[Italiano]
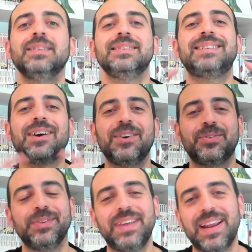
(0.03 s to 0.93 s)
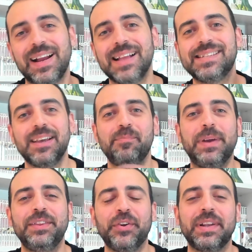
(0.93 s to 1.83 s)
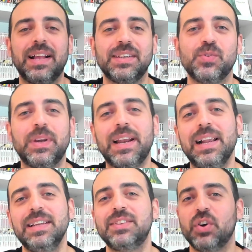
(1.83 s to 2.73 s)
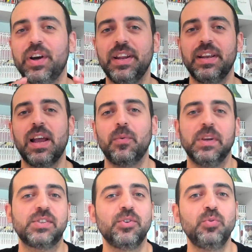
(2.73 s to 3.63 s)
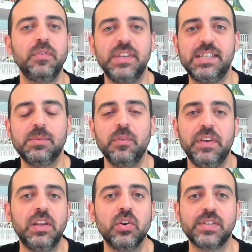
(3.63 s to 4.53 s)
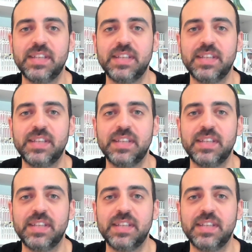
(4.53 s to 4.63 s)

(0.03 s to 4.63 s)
Ciao a tutti ragazzi e bentornati sul canale di Sorin e a questo nuovissimo video.